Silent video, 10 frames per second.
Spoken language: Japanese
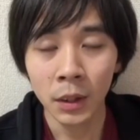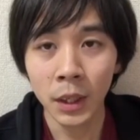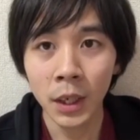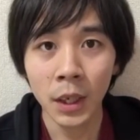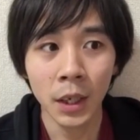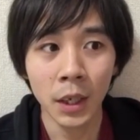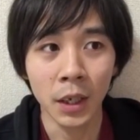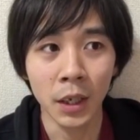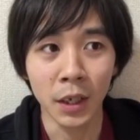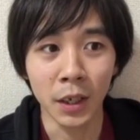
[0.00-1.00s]
で、
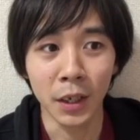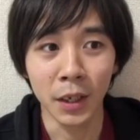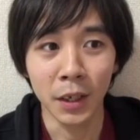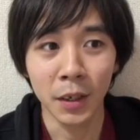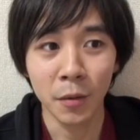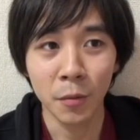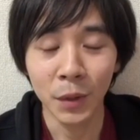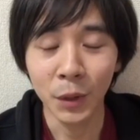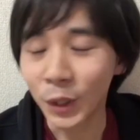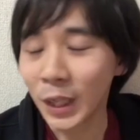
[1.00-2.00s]

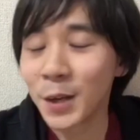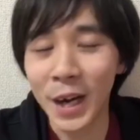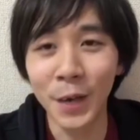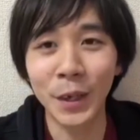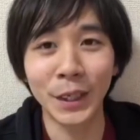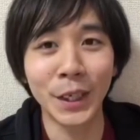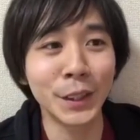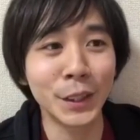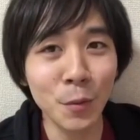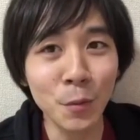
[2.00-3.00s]
特に何かあるわけじゃな
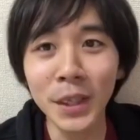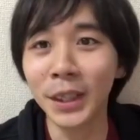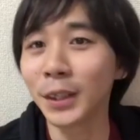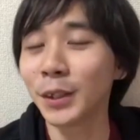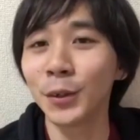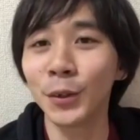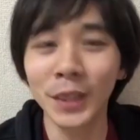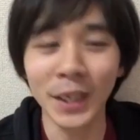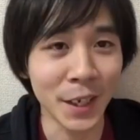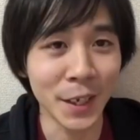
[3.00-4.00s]
いんですけど、まあ、作品の
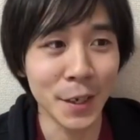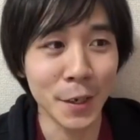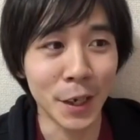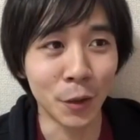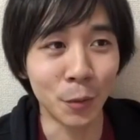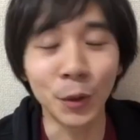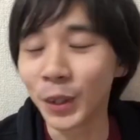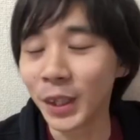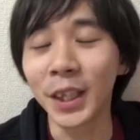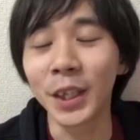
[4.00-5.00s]
方で
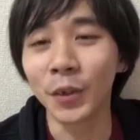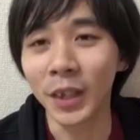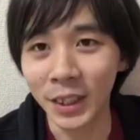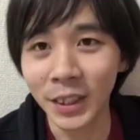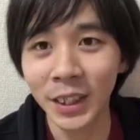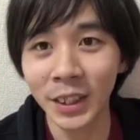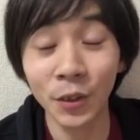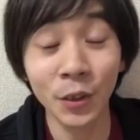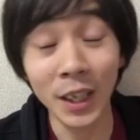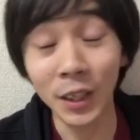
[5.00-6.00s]
僕の演技とかですね、
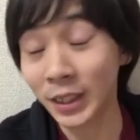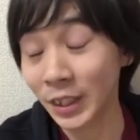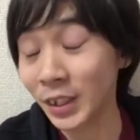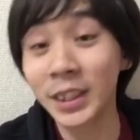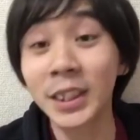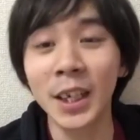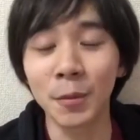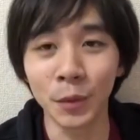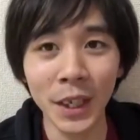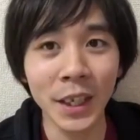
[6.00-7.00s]
その他あと作品自体
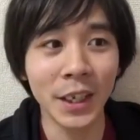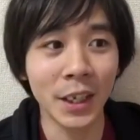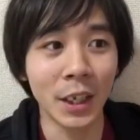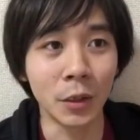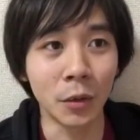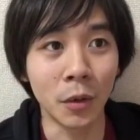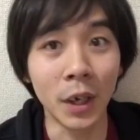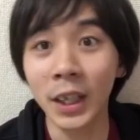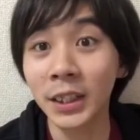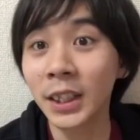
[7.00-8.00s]
もね、お
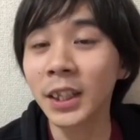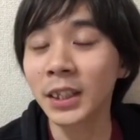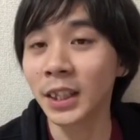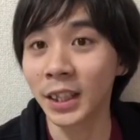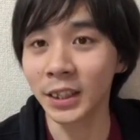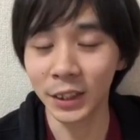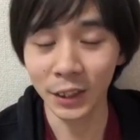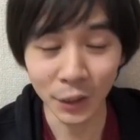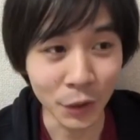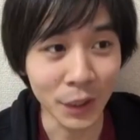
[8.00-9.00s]
話だけは若干知っ
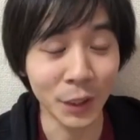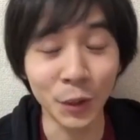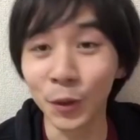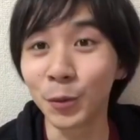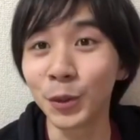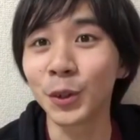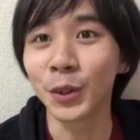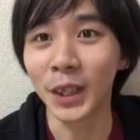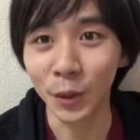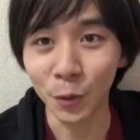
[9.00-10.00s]
てるんで、すごい面白
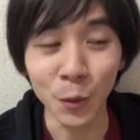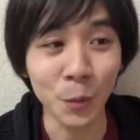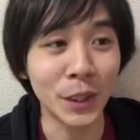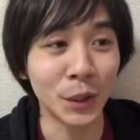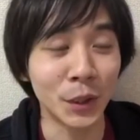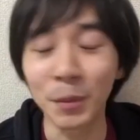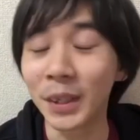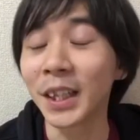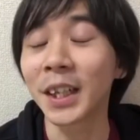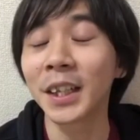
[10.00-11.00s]
いなと思いますので見
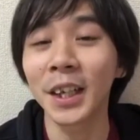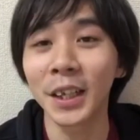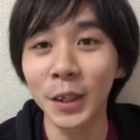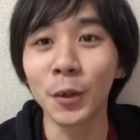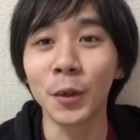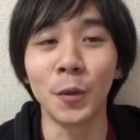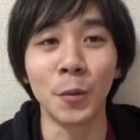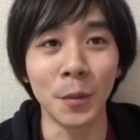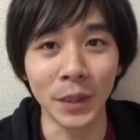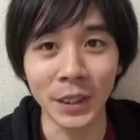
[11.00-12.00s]
ていただけたらなと
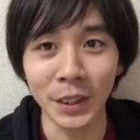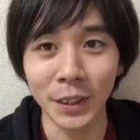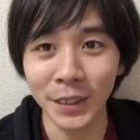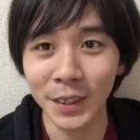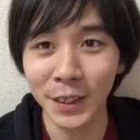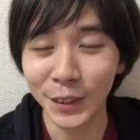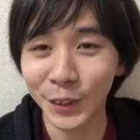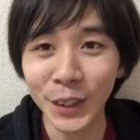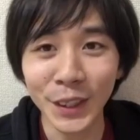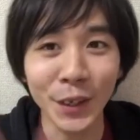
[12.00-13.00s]
思います。
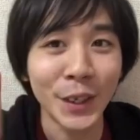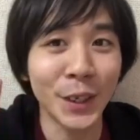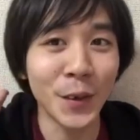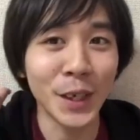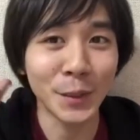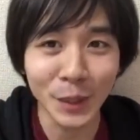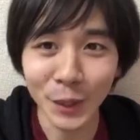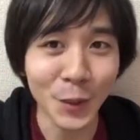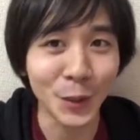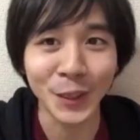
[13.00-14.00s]
それでは作品でお会いしま
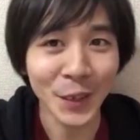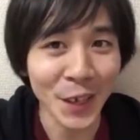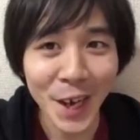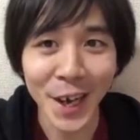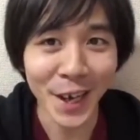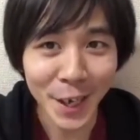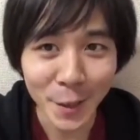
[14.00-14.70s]
しょう。さよなら。